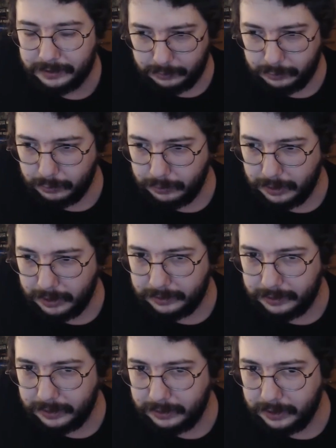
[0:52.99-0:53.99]
Son
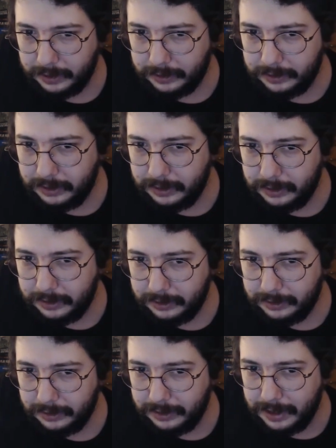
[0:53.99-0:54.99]
6-7 aydır
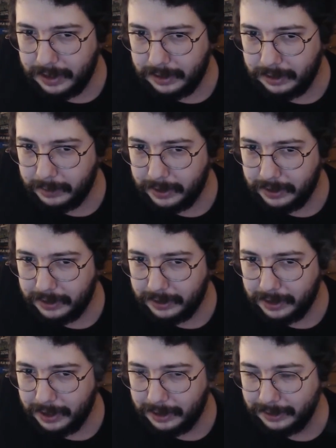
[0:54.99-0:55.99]
ilerleme
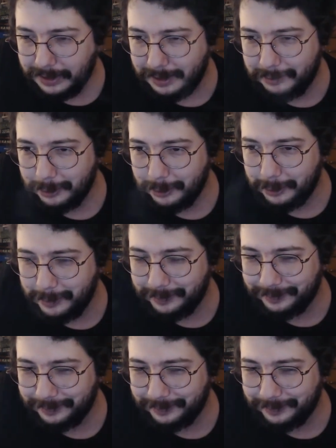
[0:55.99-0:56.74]
kaydedemiyorum.